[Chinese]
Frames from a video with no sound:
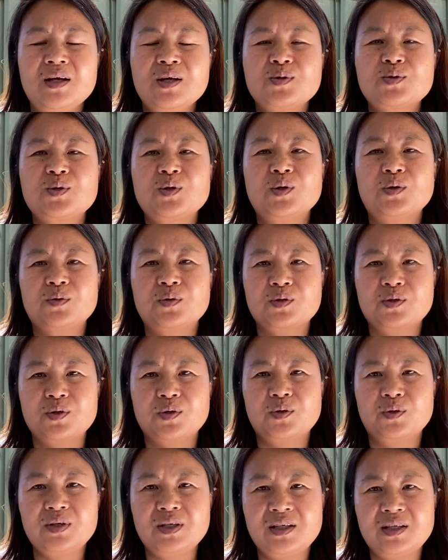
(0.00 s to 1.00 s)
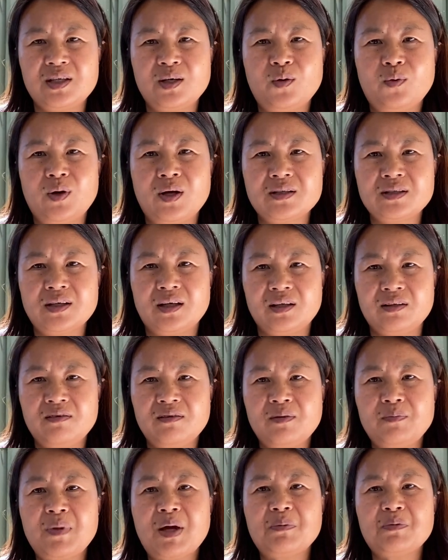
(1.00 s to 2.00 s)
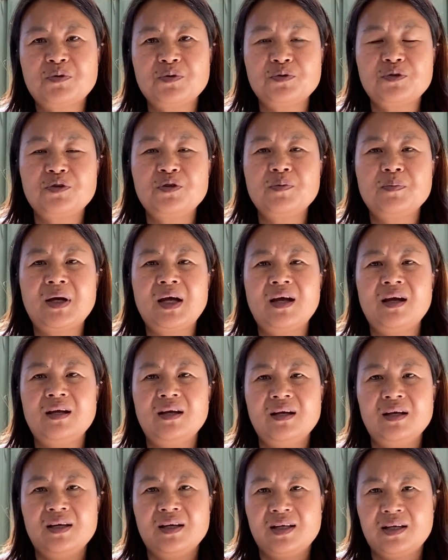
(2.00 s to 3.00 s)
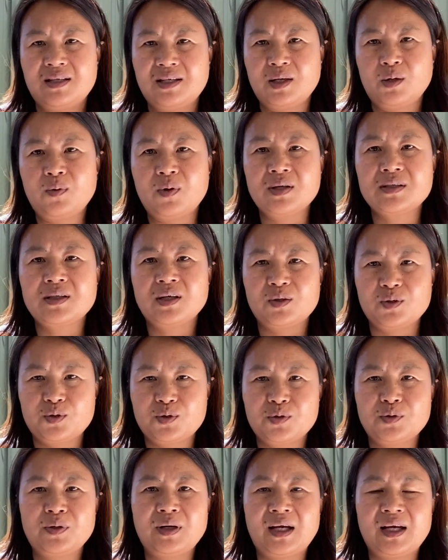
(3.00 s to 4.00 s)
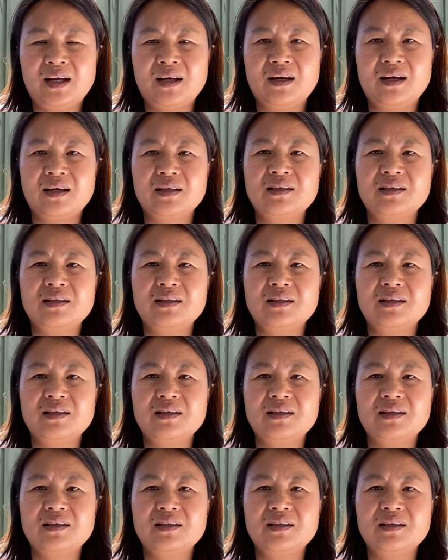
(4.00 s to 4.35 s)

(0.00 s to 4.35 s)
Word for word: 最后的时候，一些荒草因为卖不出去嘛，一些荒草也出来了哈。